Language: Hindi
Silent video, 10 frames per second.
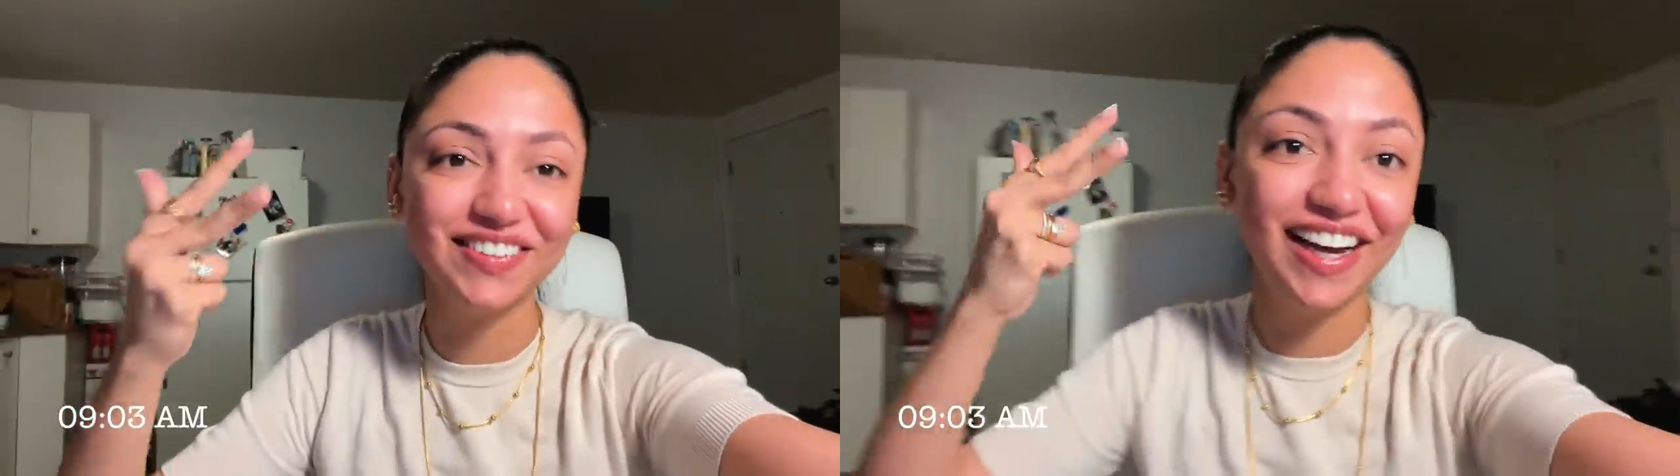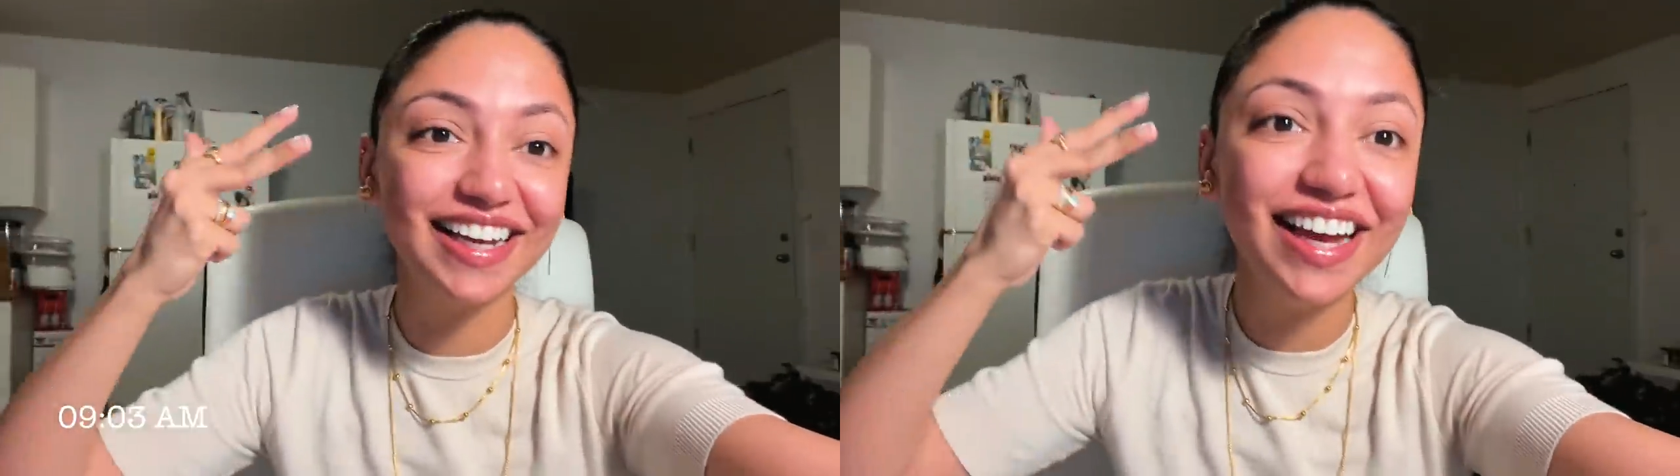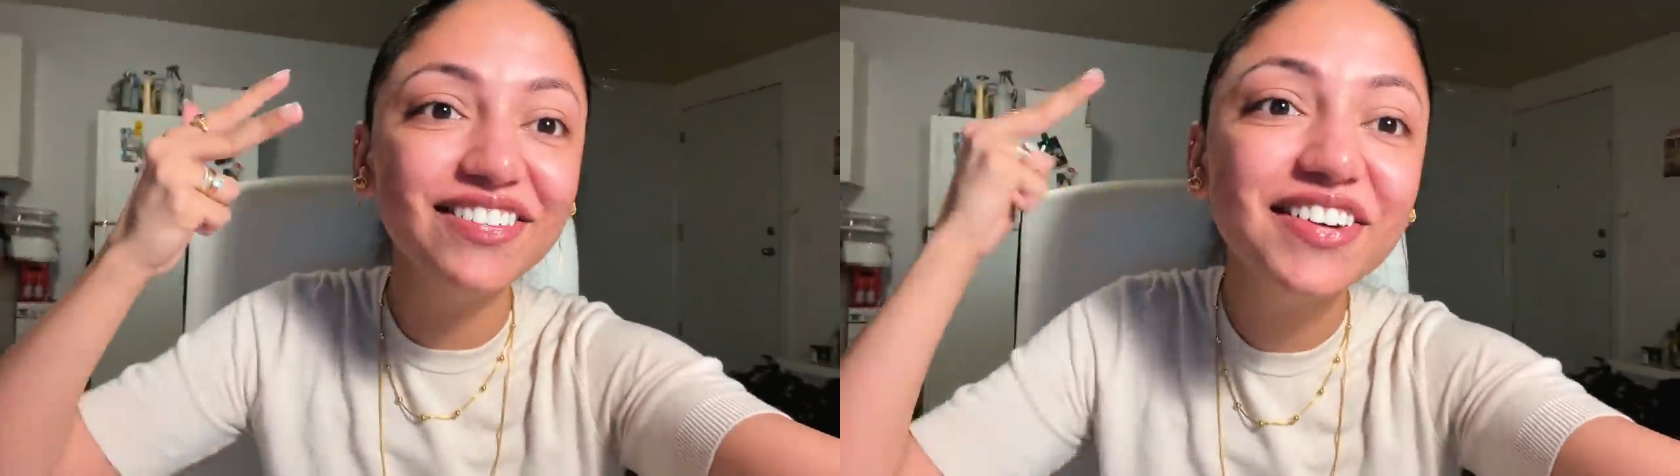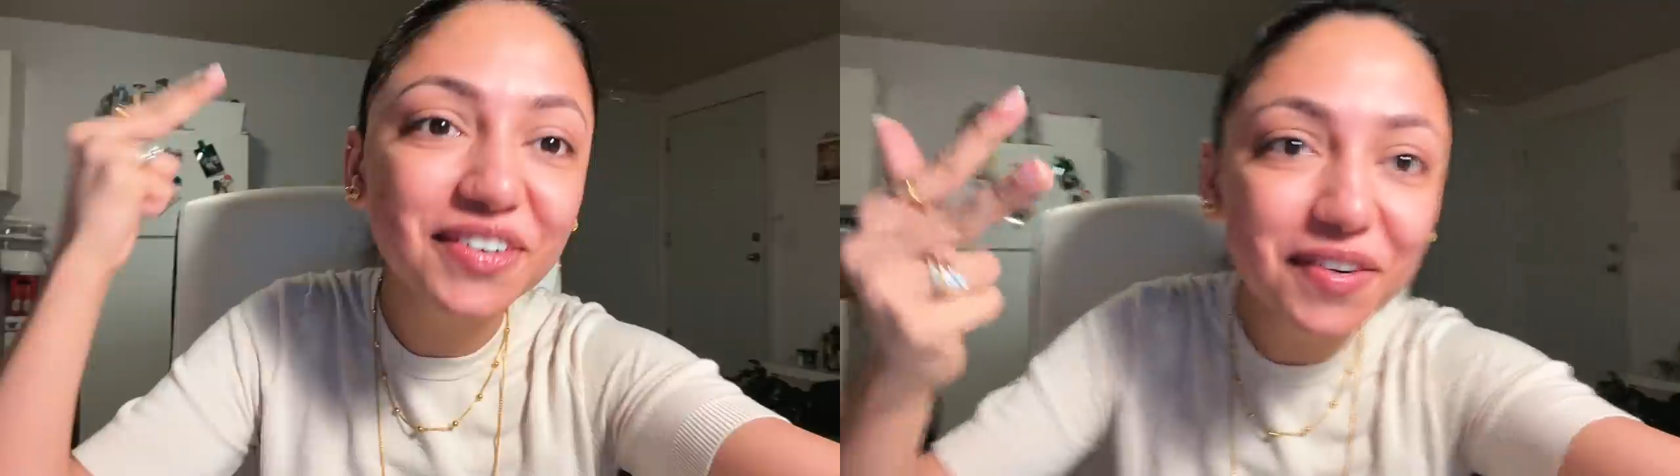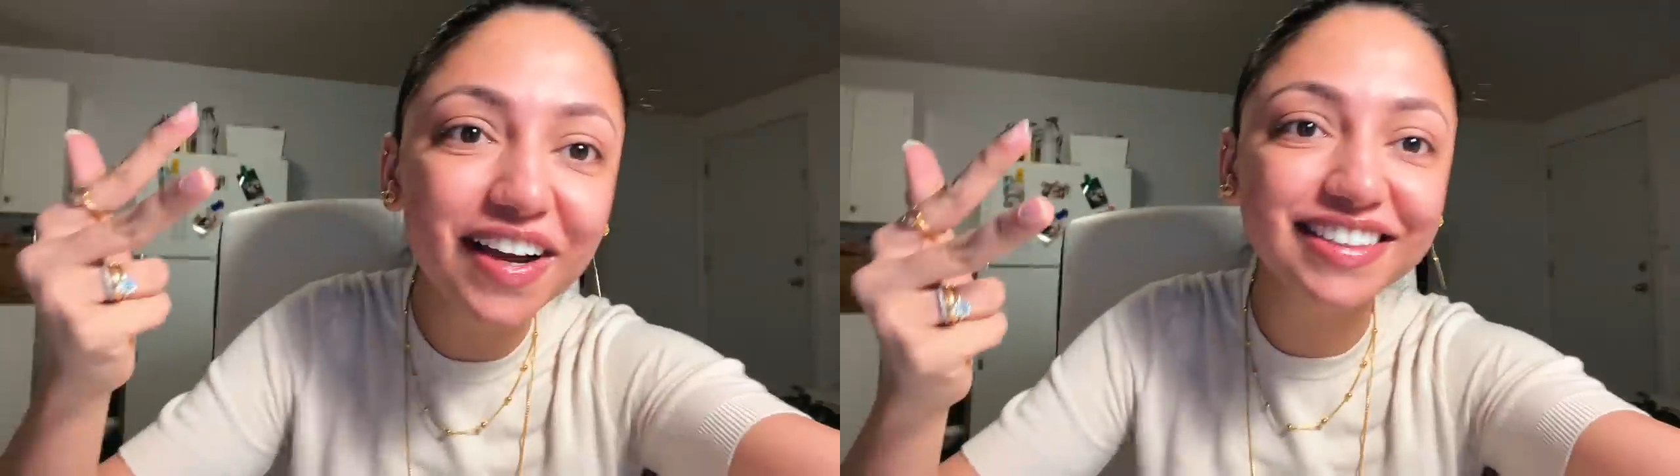So I gave
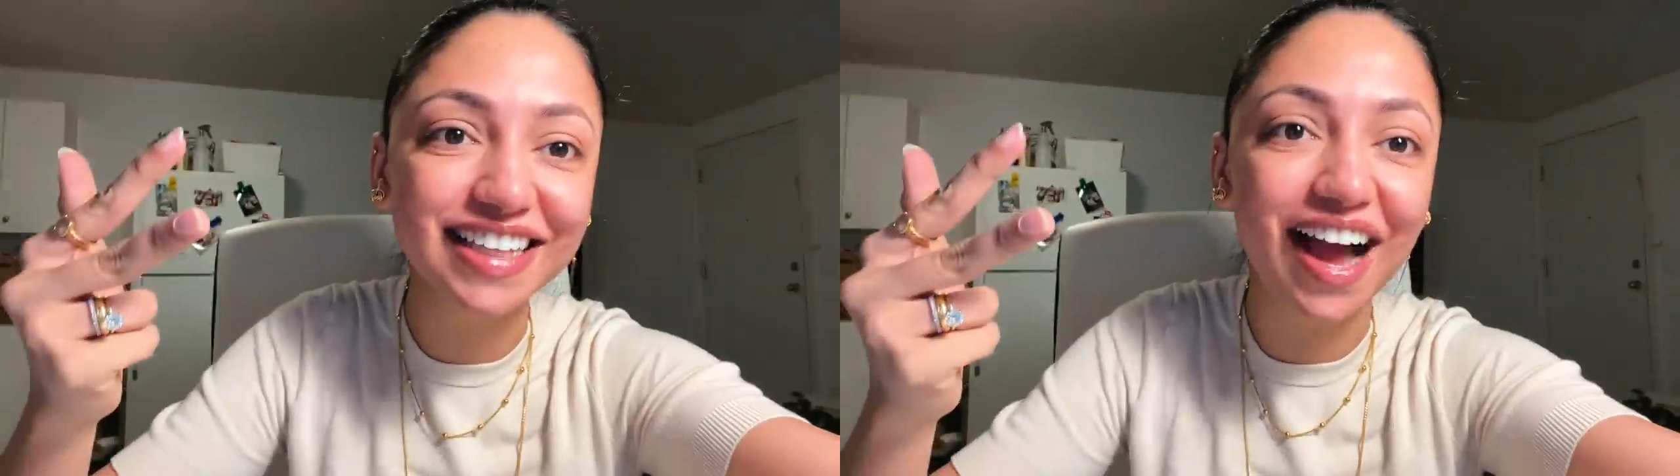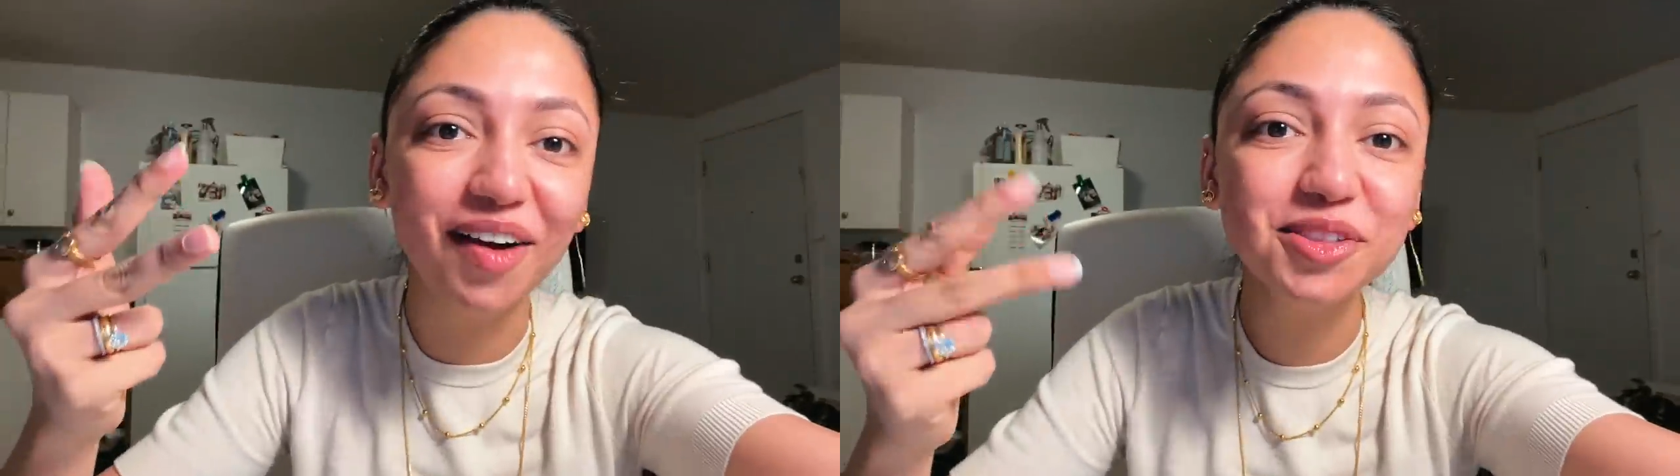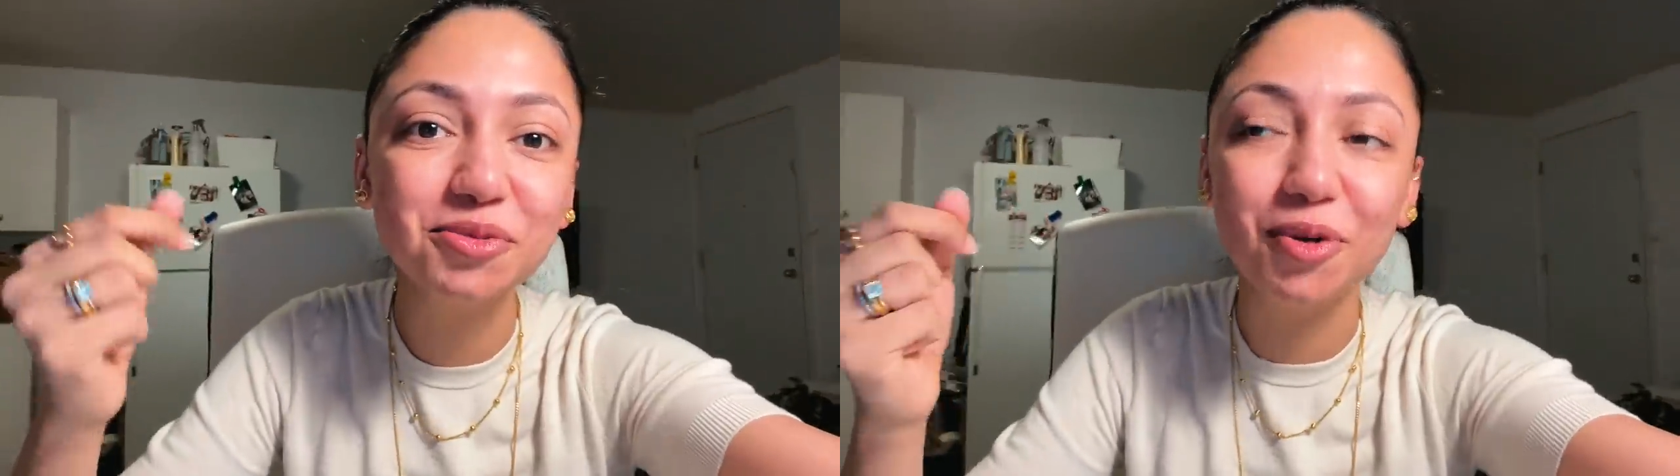two exams,